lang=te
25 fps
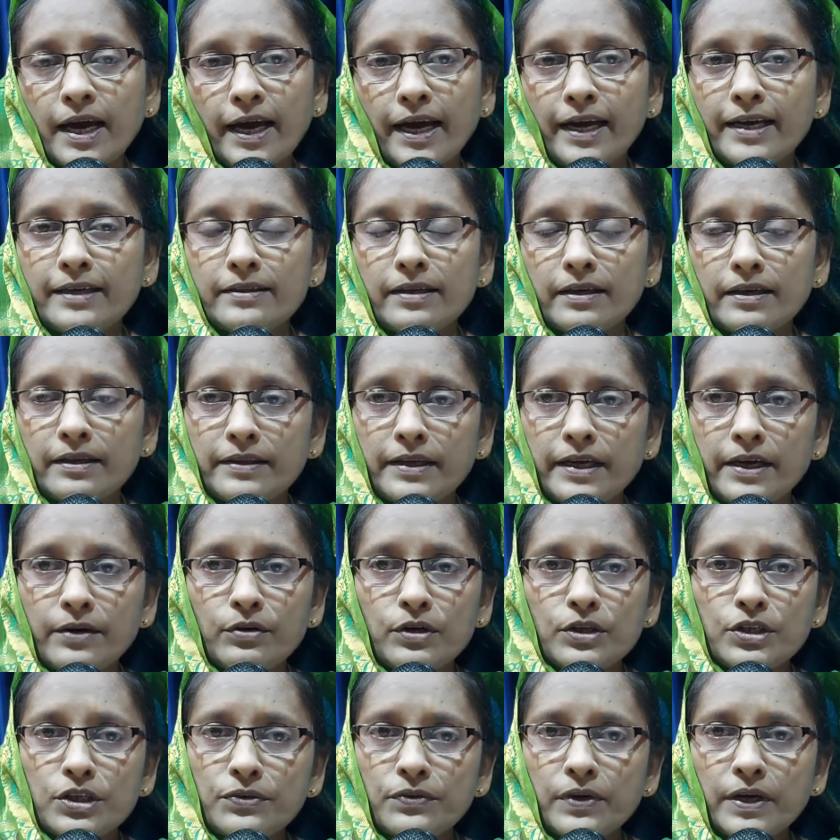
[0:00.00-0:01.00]
అయితే
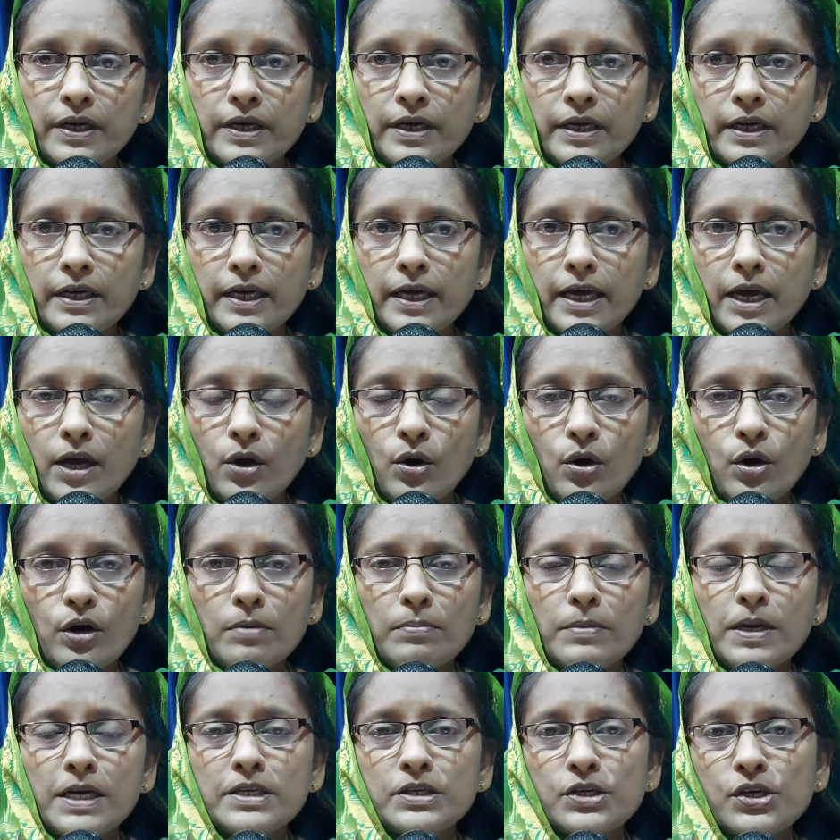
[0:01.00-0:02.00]
దేవుడు చివరికి ఒక
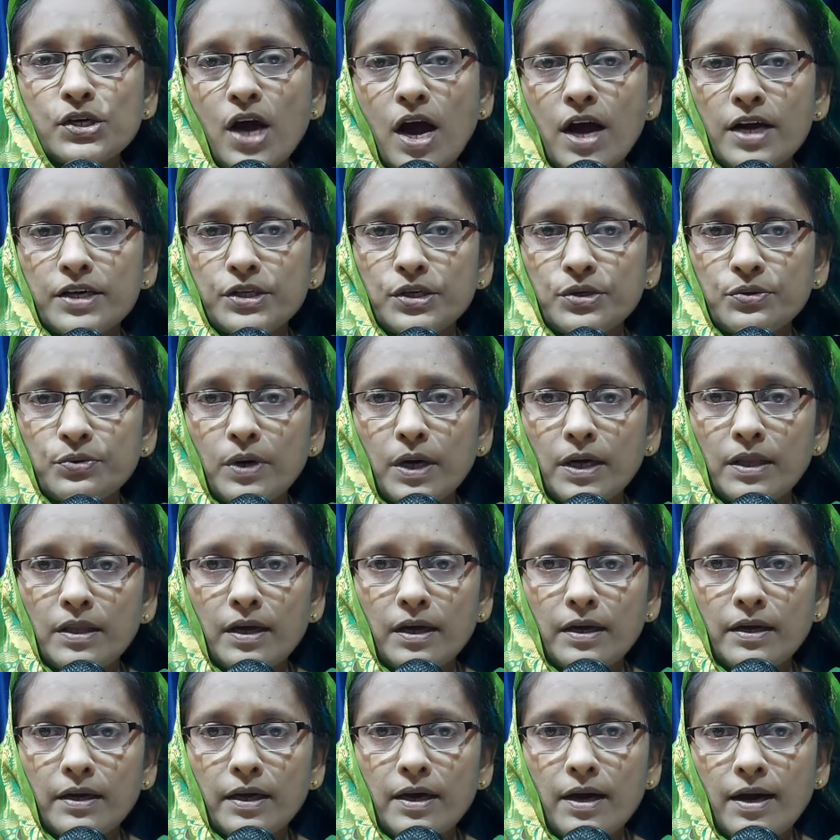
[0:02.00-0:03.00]
మంచి
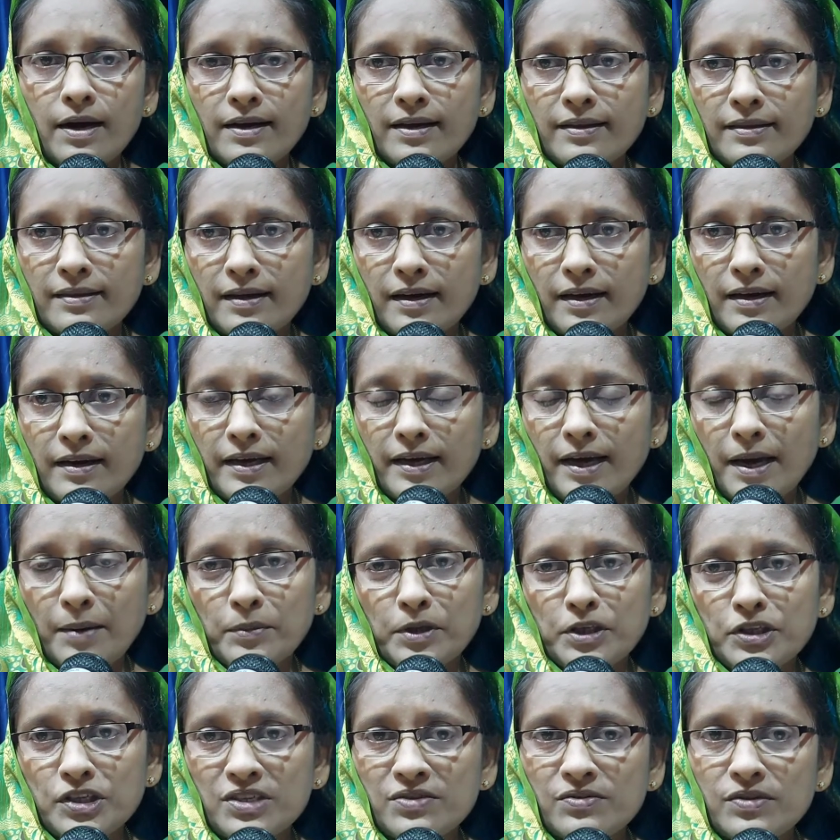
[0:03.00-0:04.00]
ఆశీర్వాదాన్ని ఆనందాన్ని
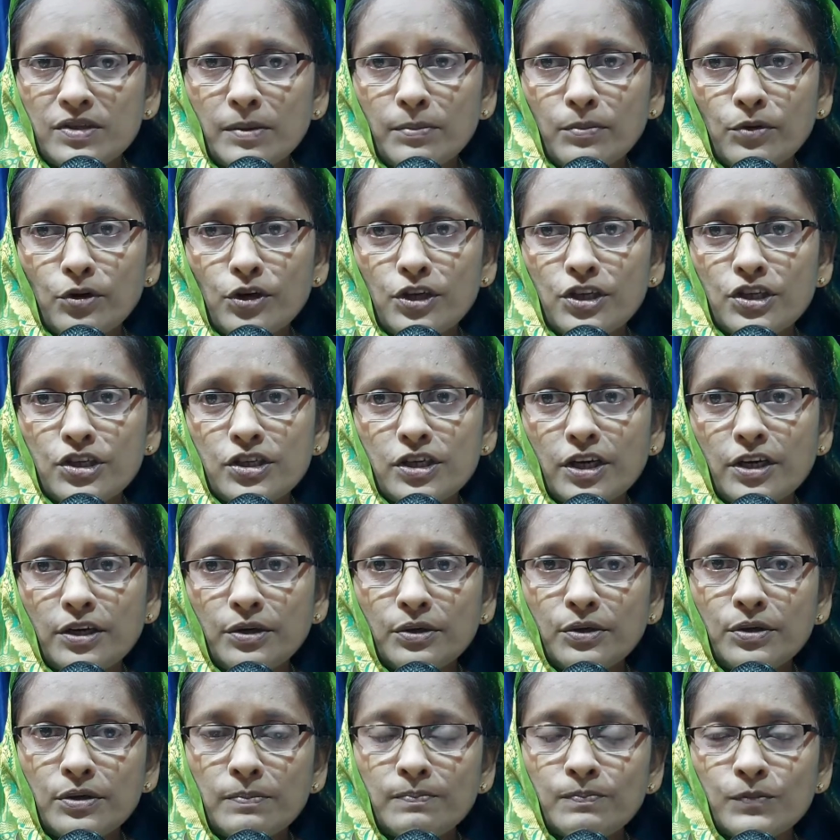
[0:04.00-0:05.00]
ఆమె జీవితంలో
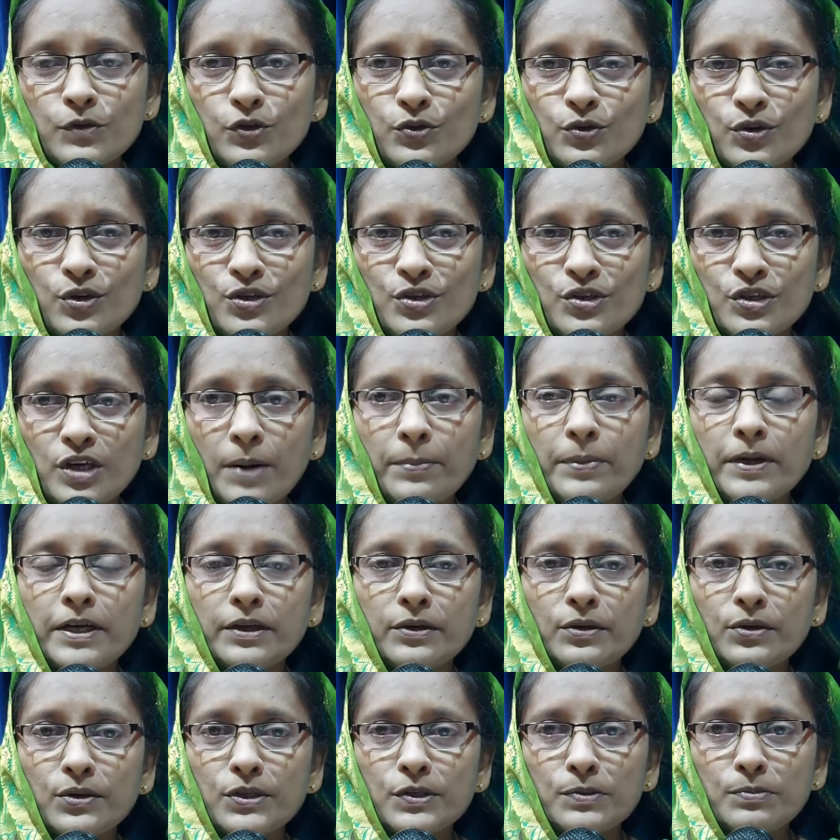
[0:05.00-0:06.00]
ఇచ్చినట్టు చూడొచ్చు కాబట్టి
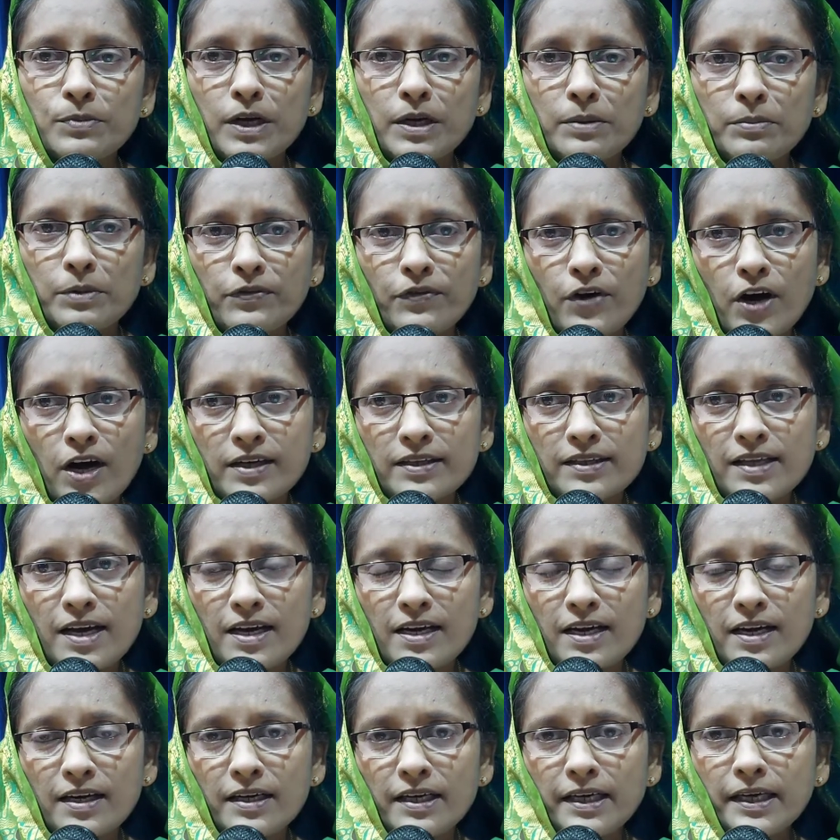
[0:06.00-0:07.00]
ఈరోజు మనం ఈ
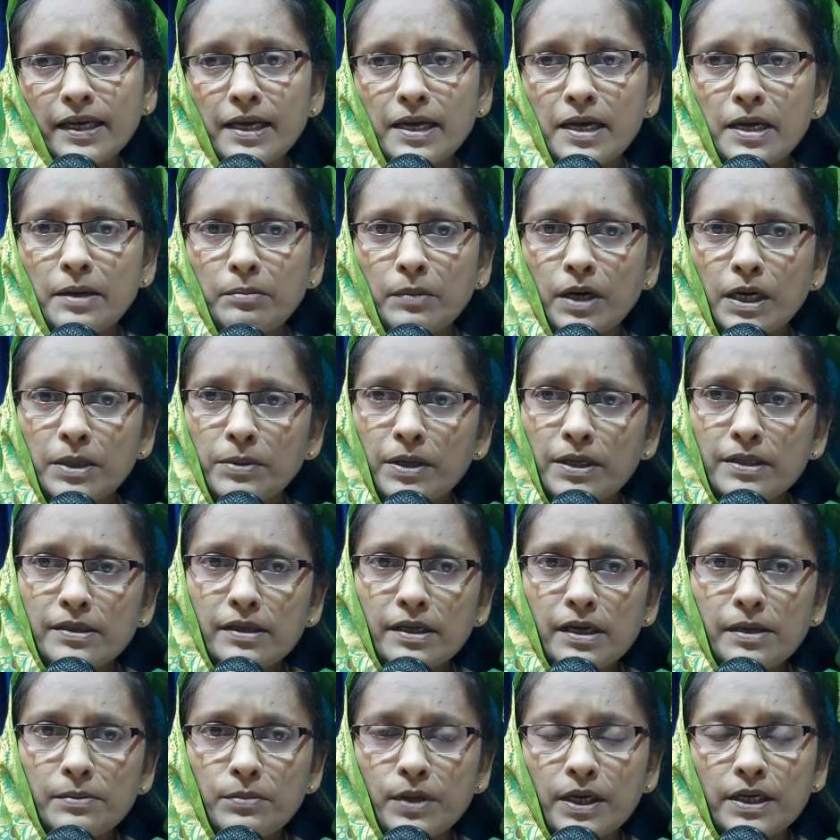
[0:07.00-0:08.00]
వాగ్దానాన్ని
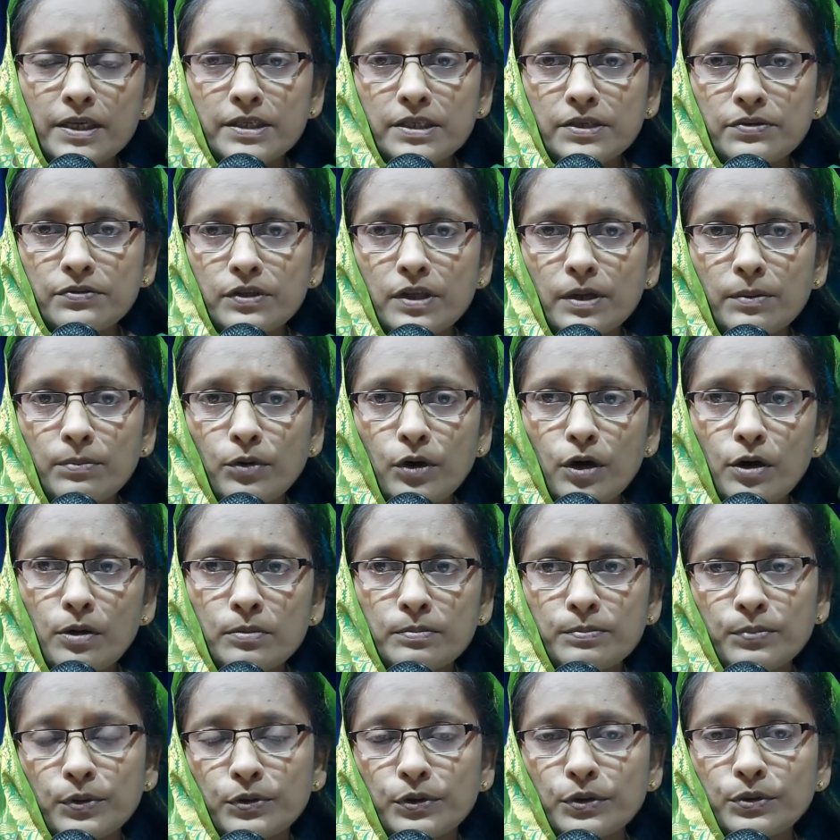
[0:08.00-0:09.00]
మనమందరం మన జీవితంలో
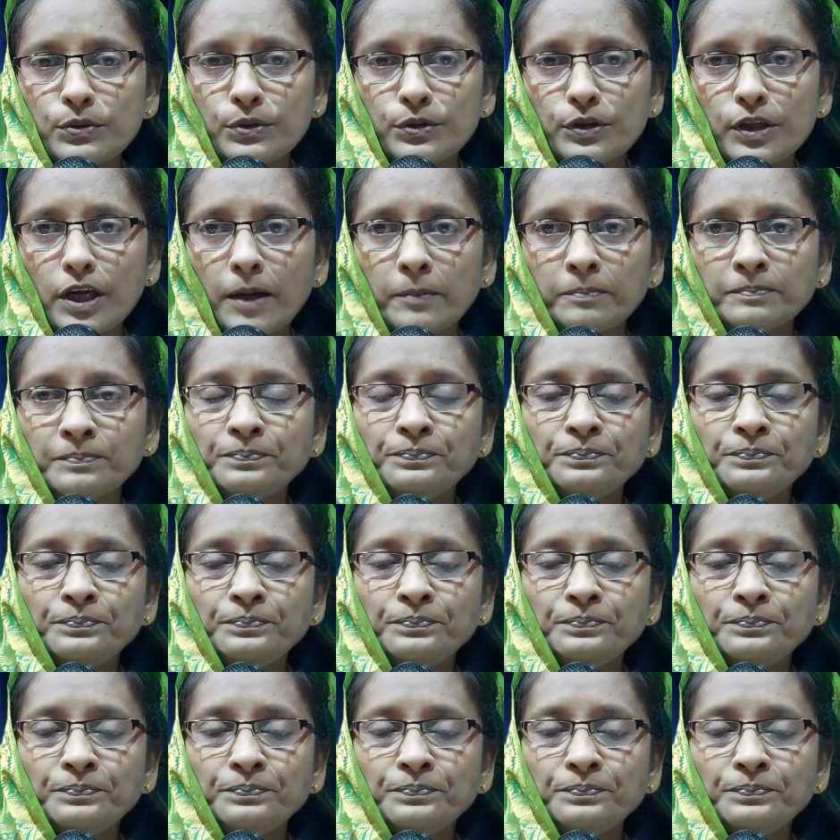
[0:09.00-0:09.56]
పొందుకుందాం